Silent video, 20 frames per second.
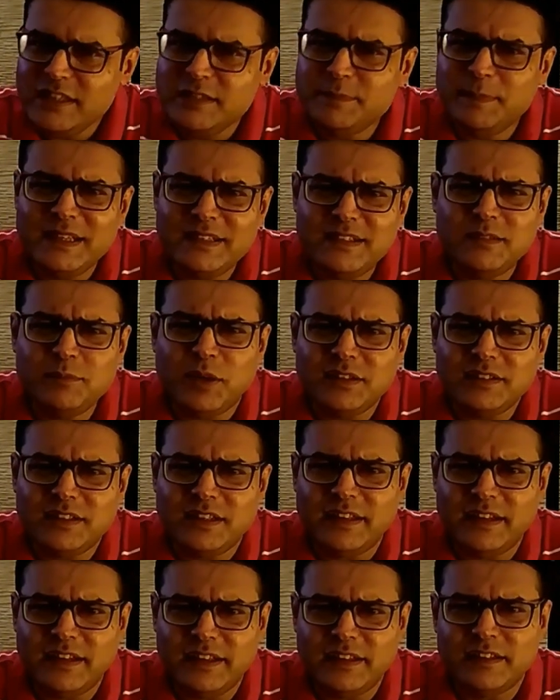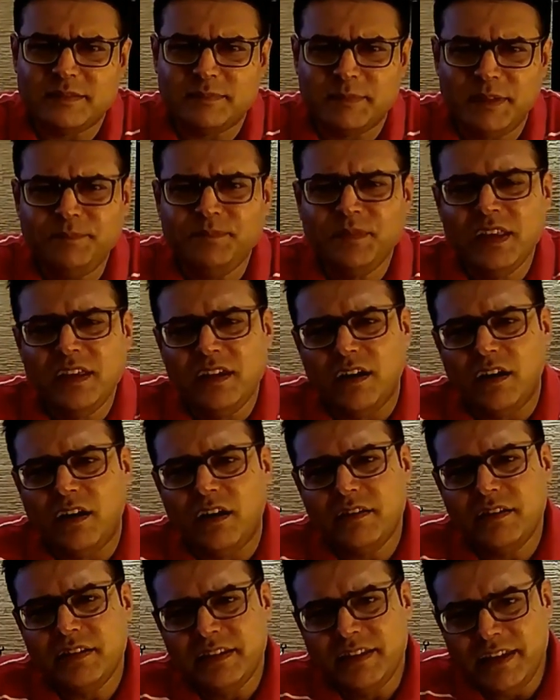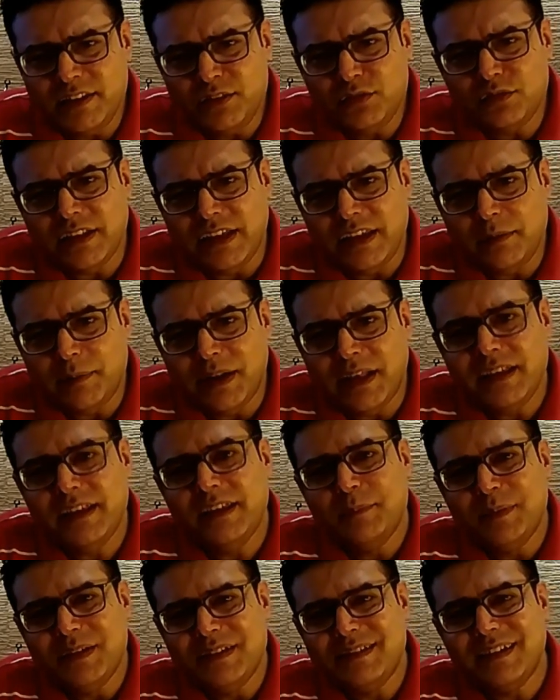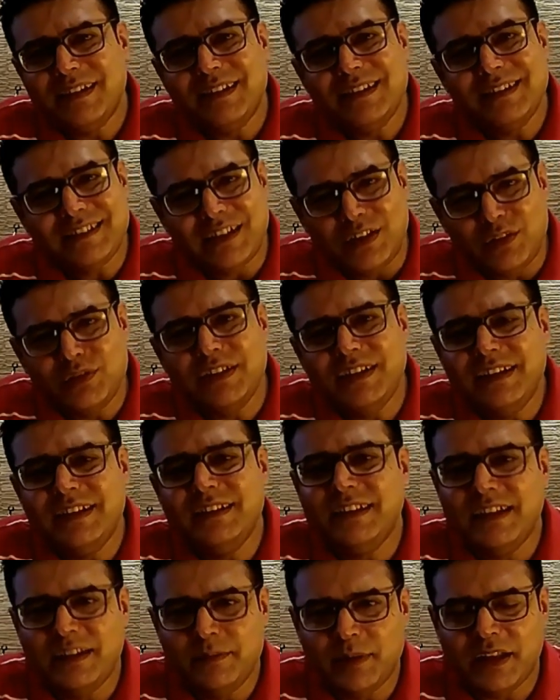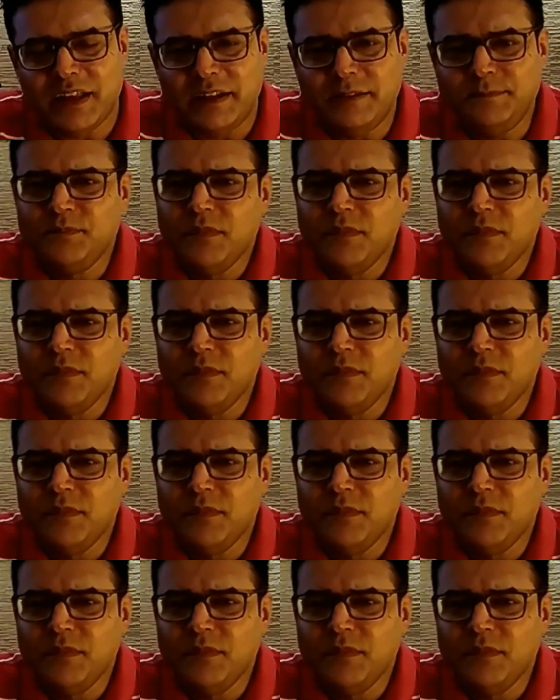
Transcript: स्पाइसेस बहुत ज़्यादा नहीं है इसमें और ये जो दही बड़ा है ये बेसिकली साउथ इंडियन दही बड़ा है